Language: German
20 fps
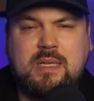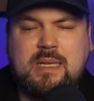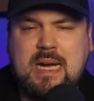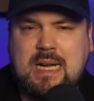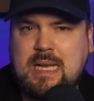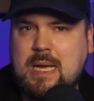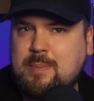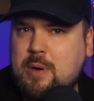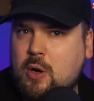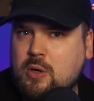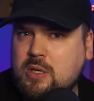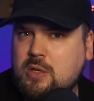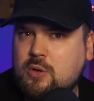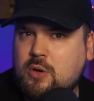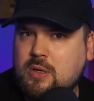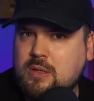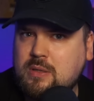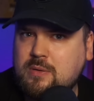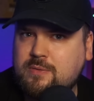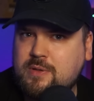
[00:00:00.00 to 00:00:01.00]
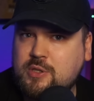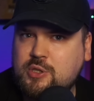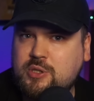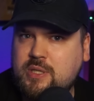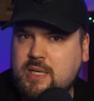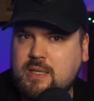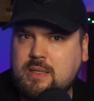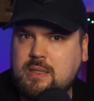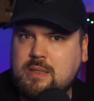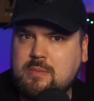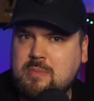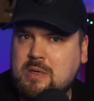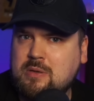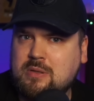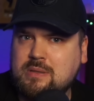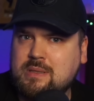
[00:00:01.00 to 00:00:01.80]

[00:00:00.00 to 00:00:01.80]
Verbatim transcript: Ich kann aber auch die Leute verstehen, die immer